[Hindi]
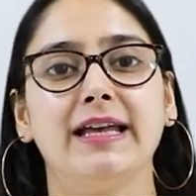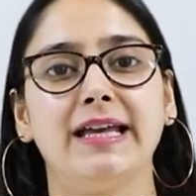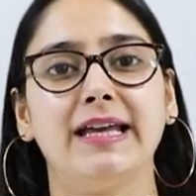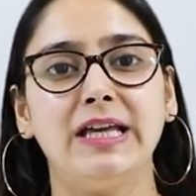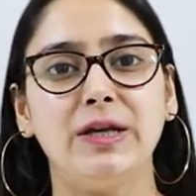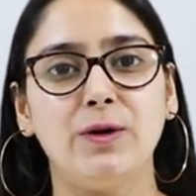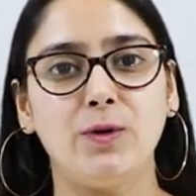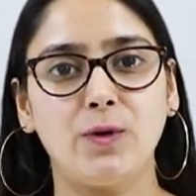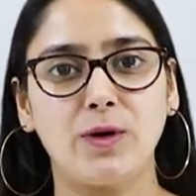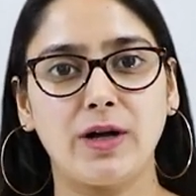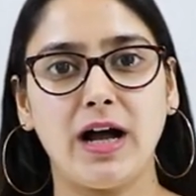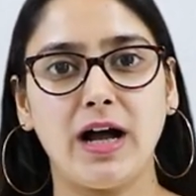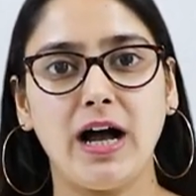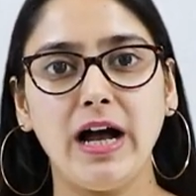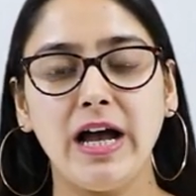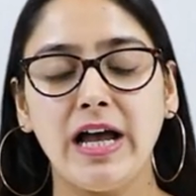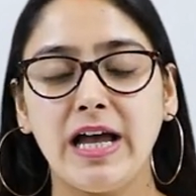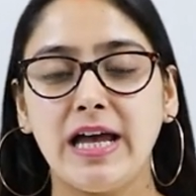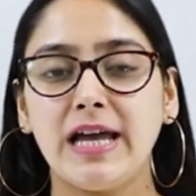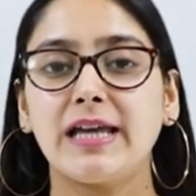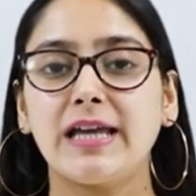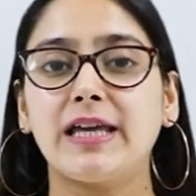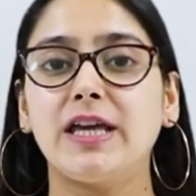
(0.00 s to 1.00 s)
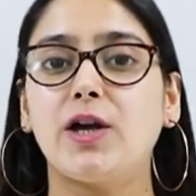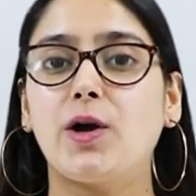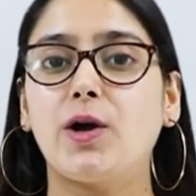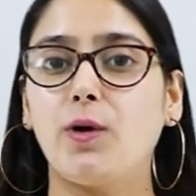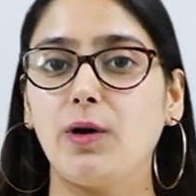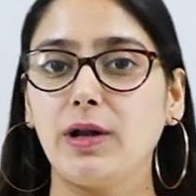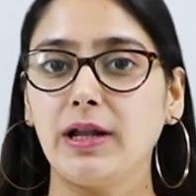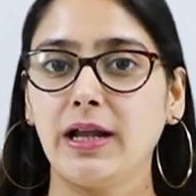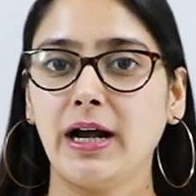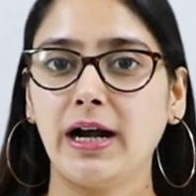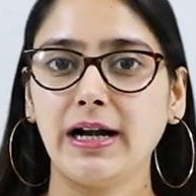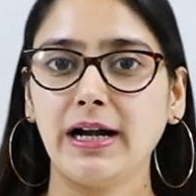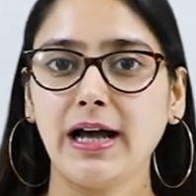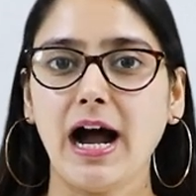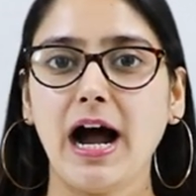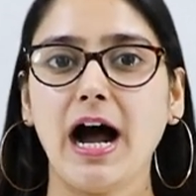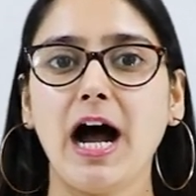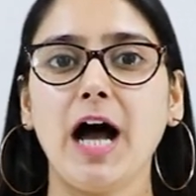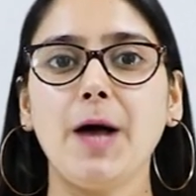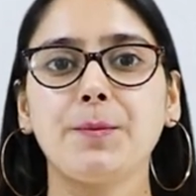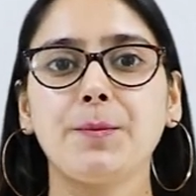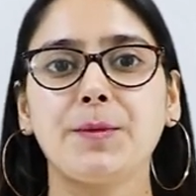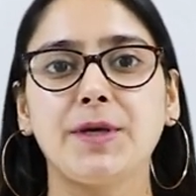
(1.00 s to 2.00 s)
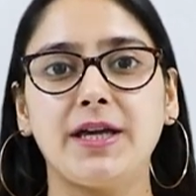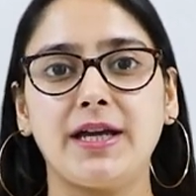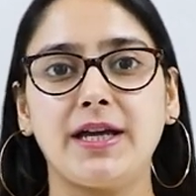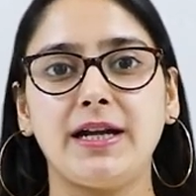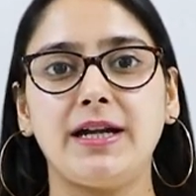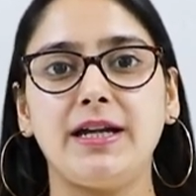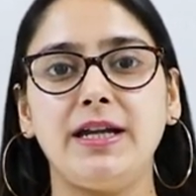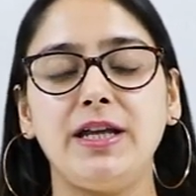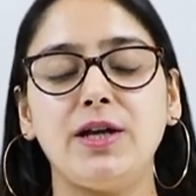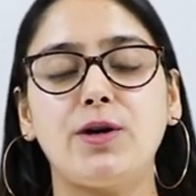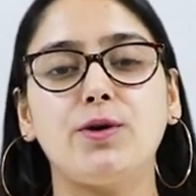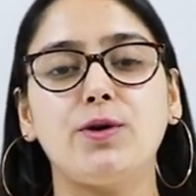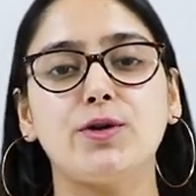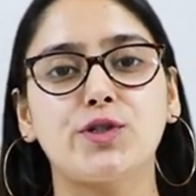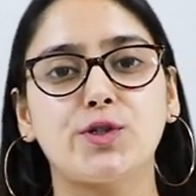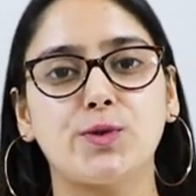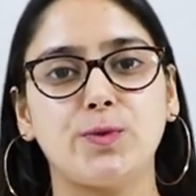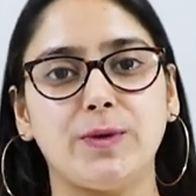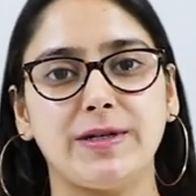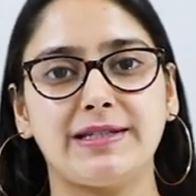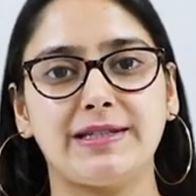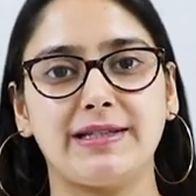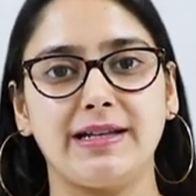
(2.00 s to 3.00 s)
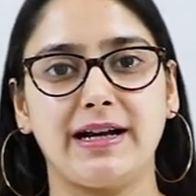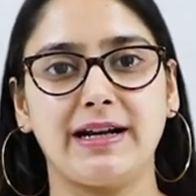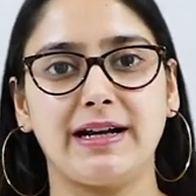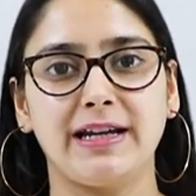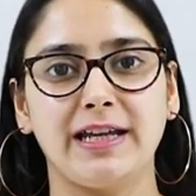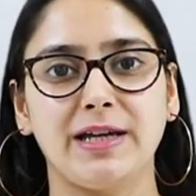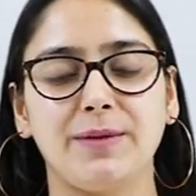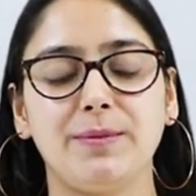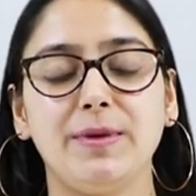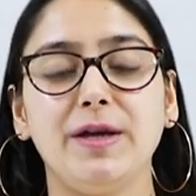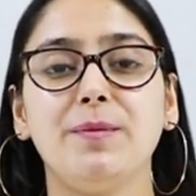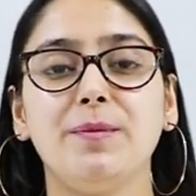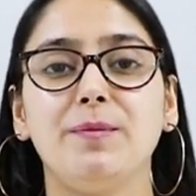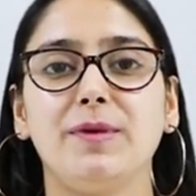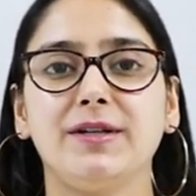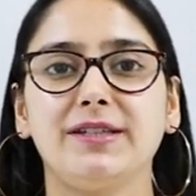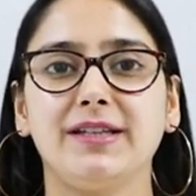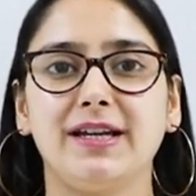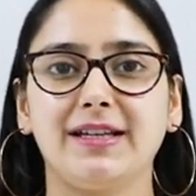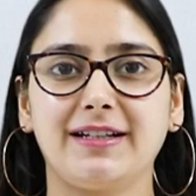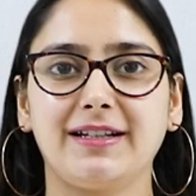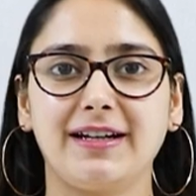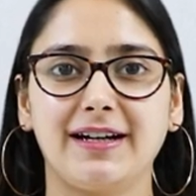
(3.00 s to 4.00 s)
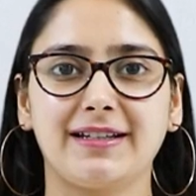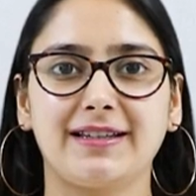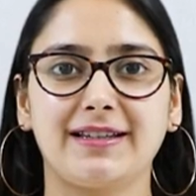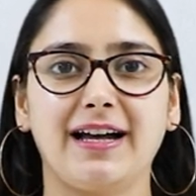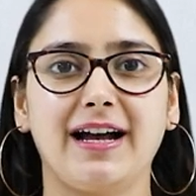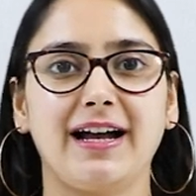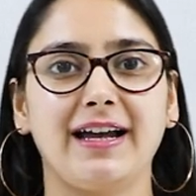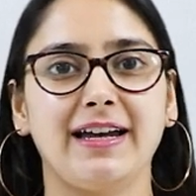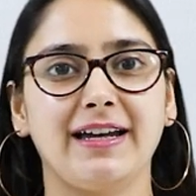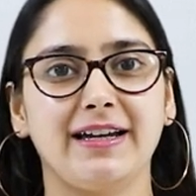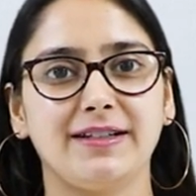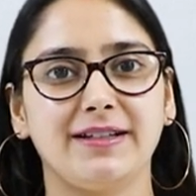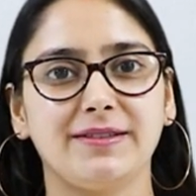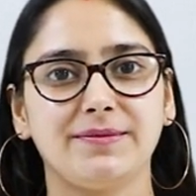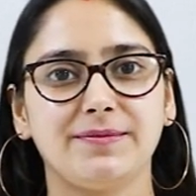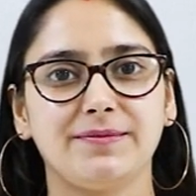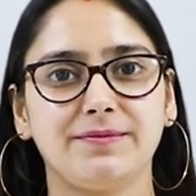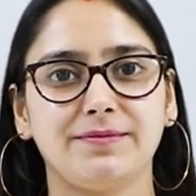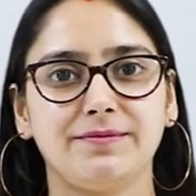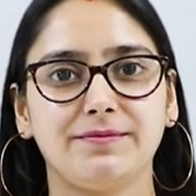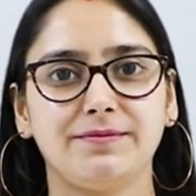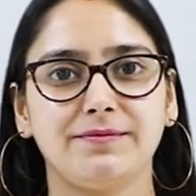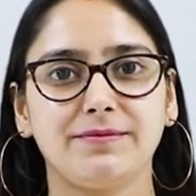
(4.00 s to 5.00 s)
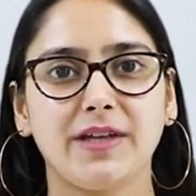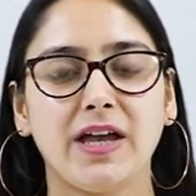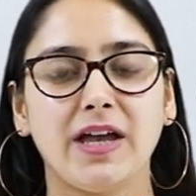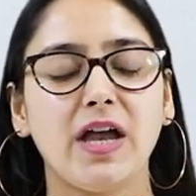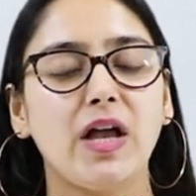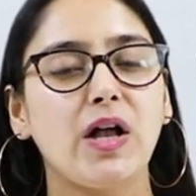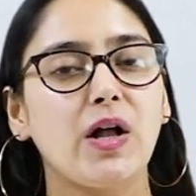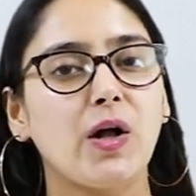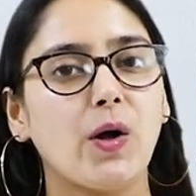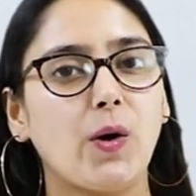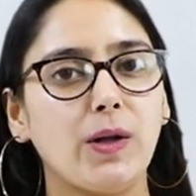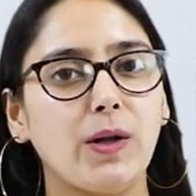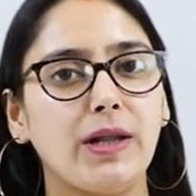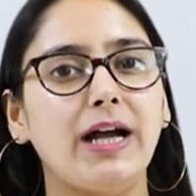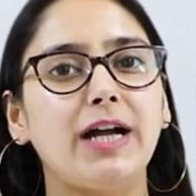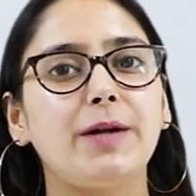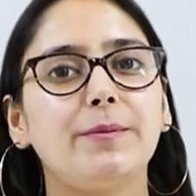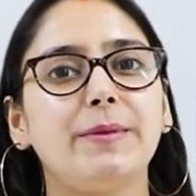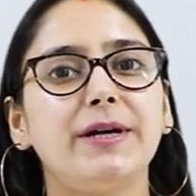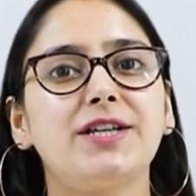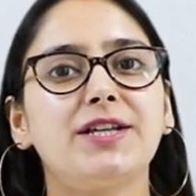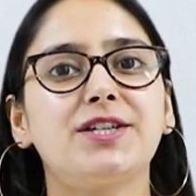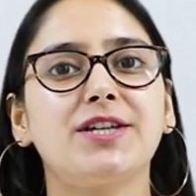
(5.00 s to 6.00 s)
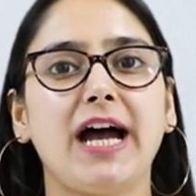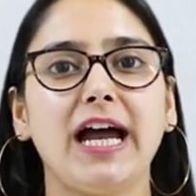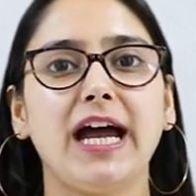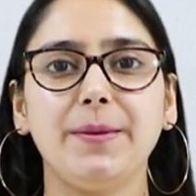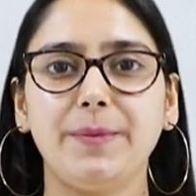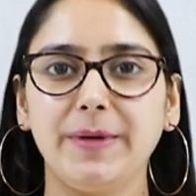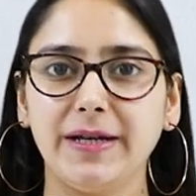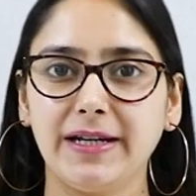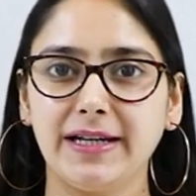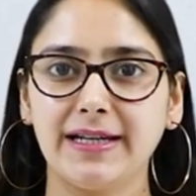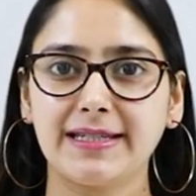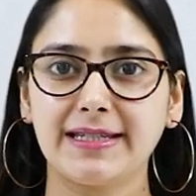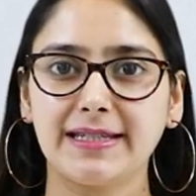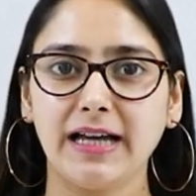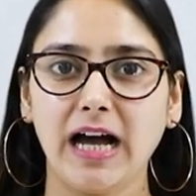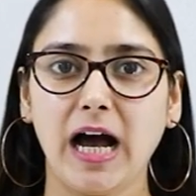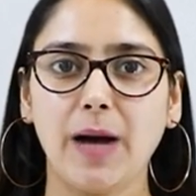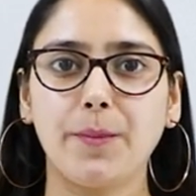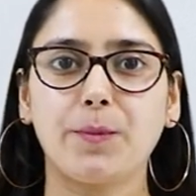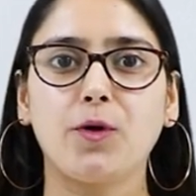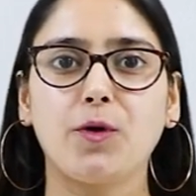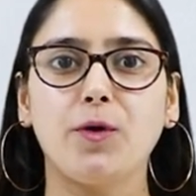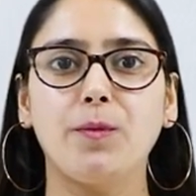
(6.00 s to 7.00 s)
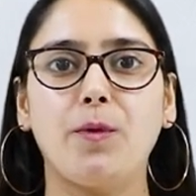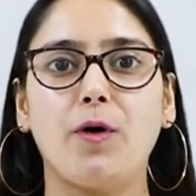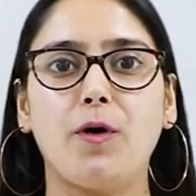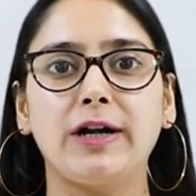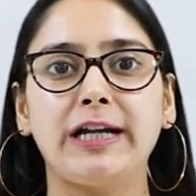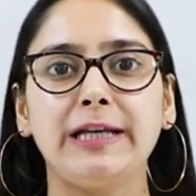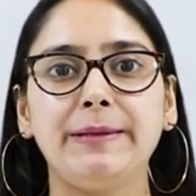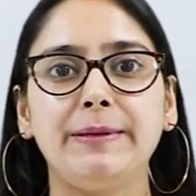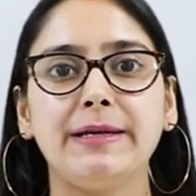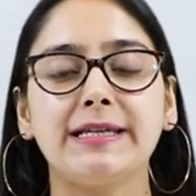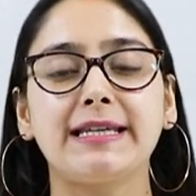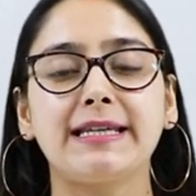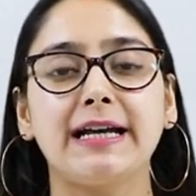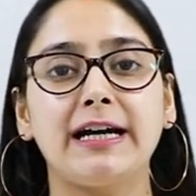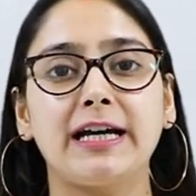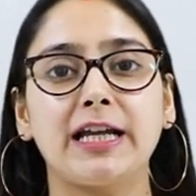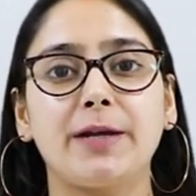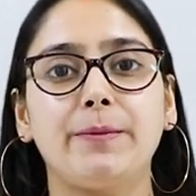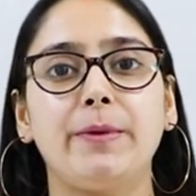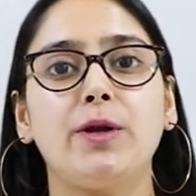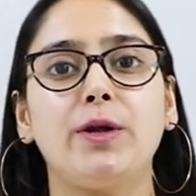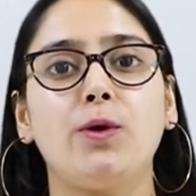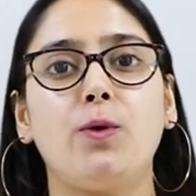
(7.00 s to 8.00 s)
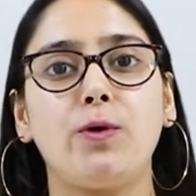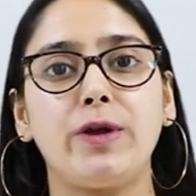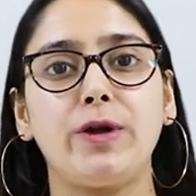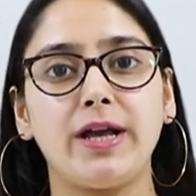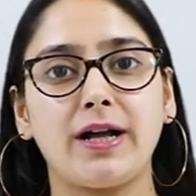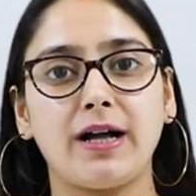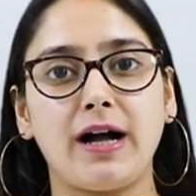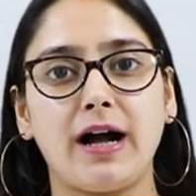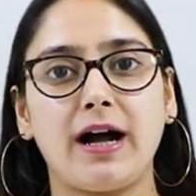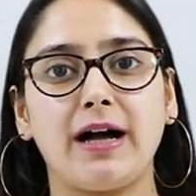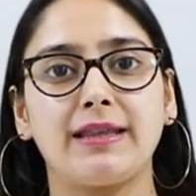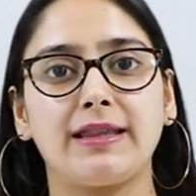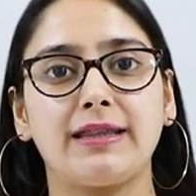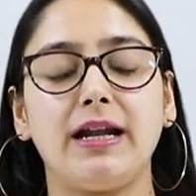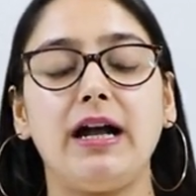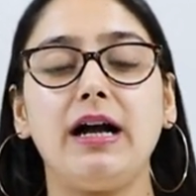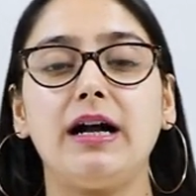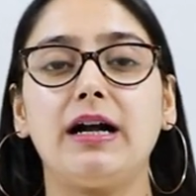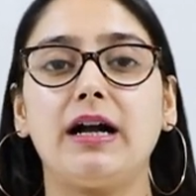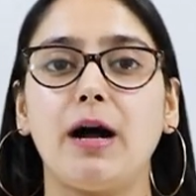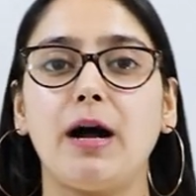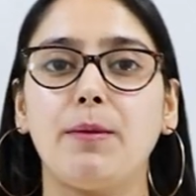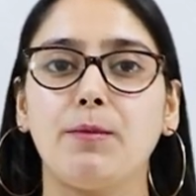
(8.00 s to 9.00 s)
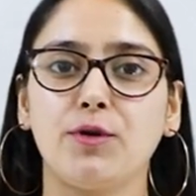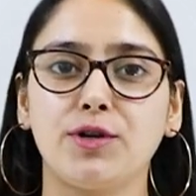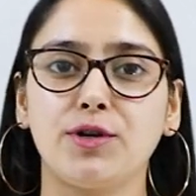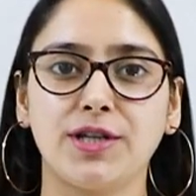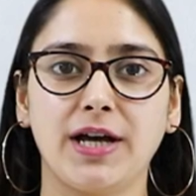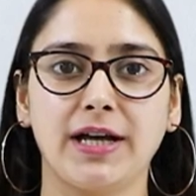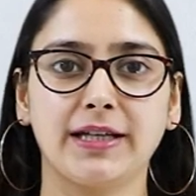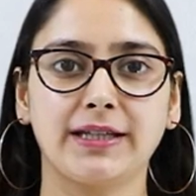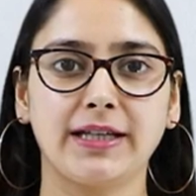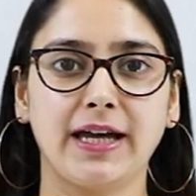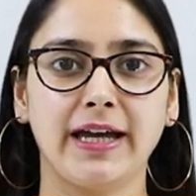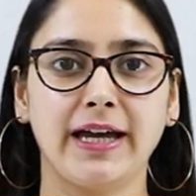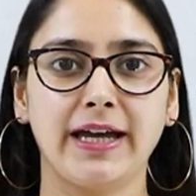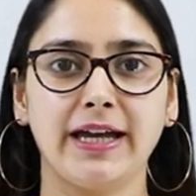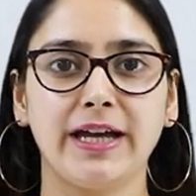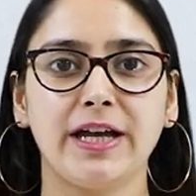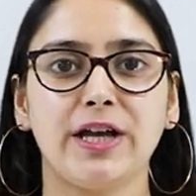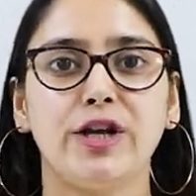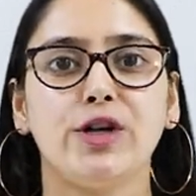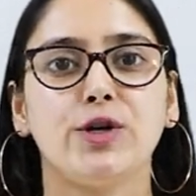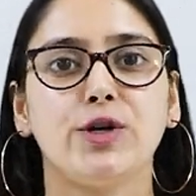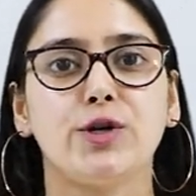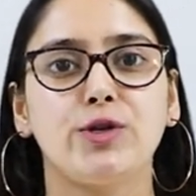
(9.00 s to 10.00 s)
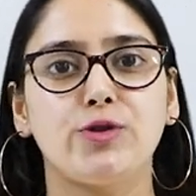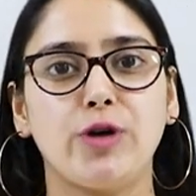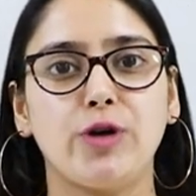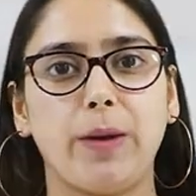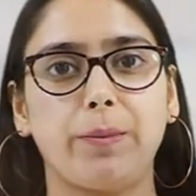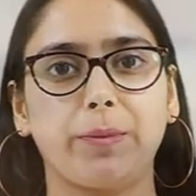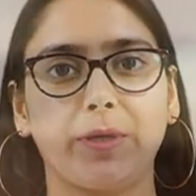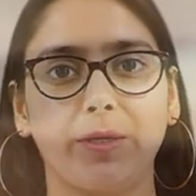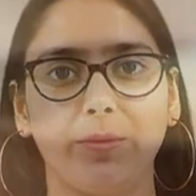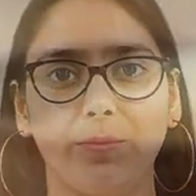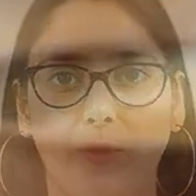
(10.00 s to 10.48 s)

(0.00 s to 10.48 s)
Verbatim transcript: नहीं होगा कि कुल्हड़ आपकी किडनी को स्वस्थ रखने में मदद करता है कुल्हड़ में चाय पीने से आपको बॉडी में संक्रमण होने का खतरा कम हो जाता है जो आपकी